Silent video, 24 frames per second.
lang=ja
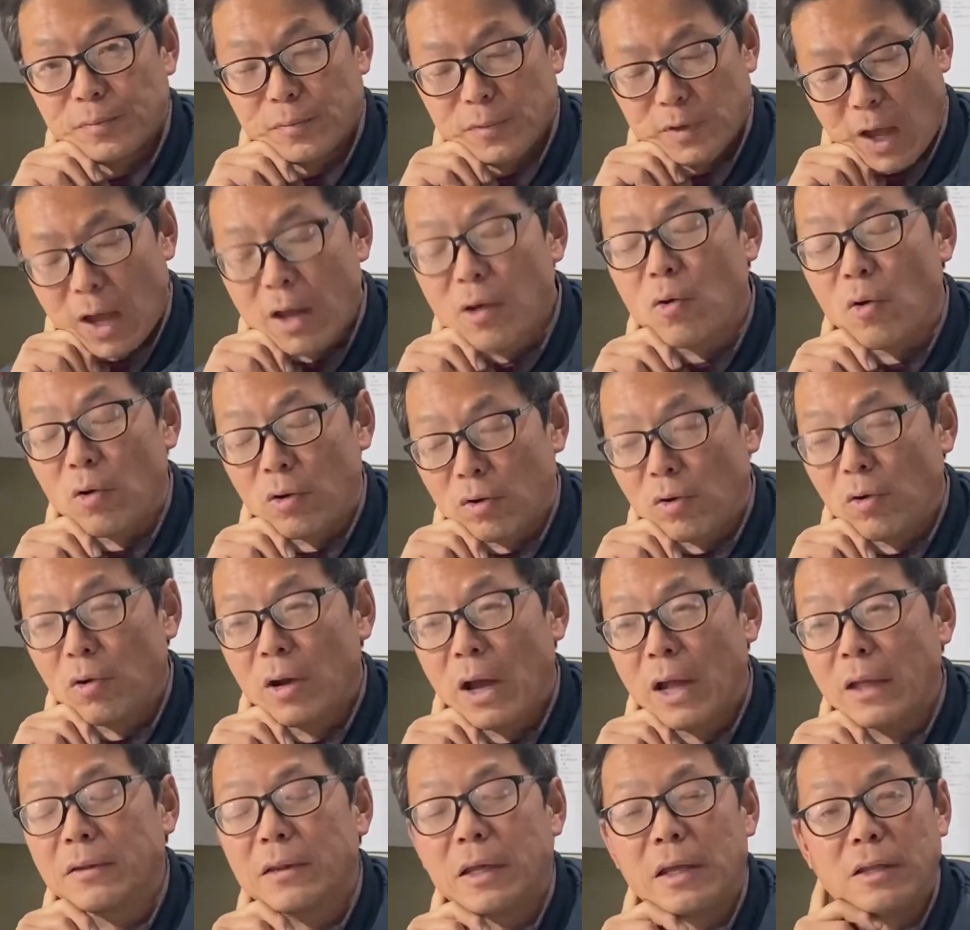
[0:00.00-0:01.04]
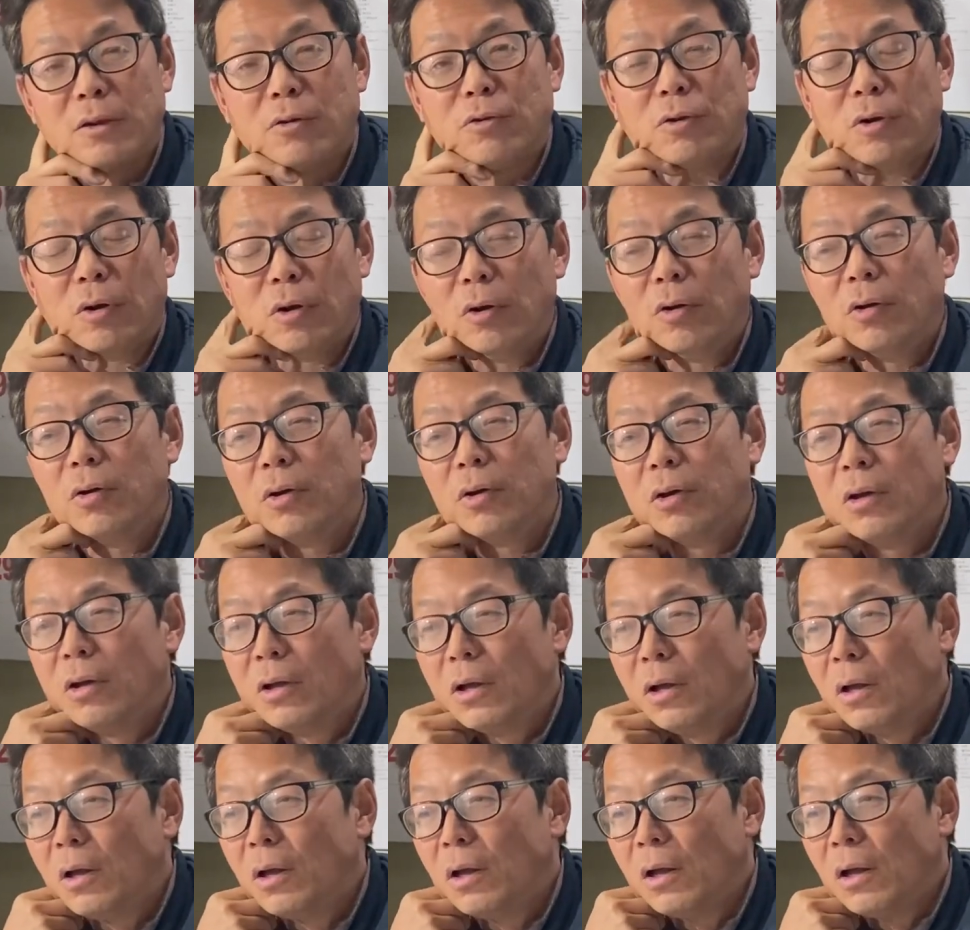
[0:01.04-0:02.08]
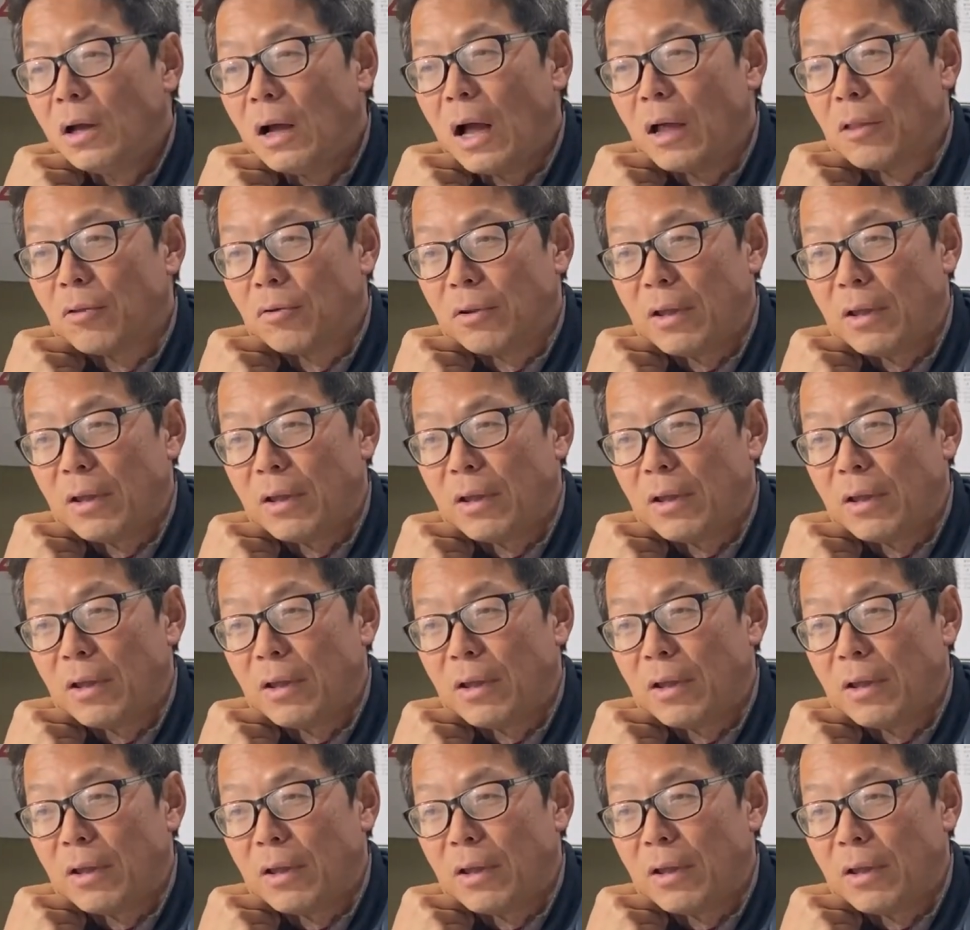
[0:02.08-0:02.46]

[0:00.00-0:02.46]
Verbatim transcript: 大根関西に来るよあと